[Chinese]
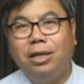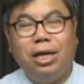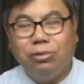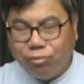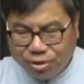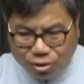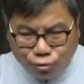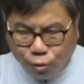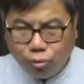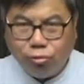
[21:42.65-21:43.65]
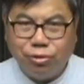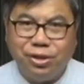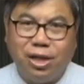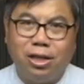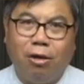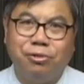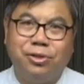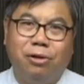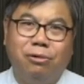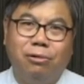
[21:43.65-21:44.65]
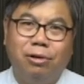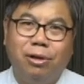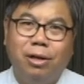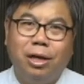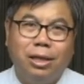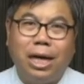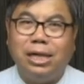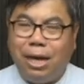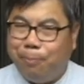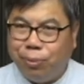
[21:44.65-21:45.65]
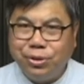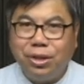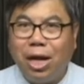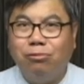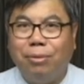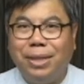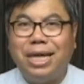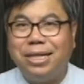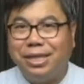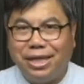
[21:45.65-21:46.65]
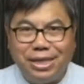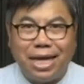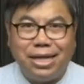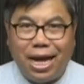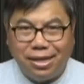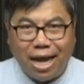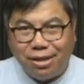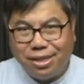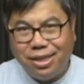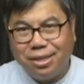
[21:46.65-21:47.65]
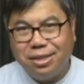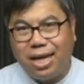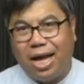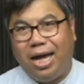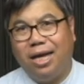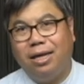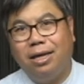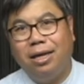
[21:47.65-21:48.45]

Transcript: 耶稣是说故事的高手，但也不是让我们在这里赞叹他的精彩，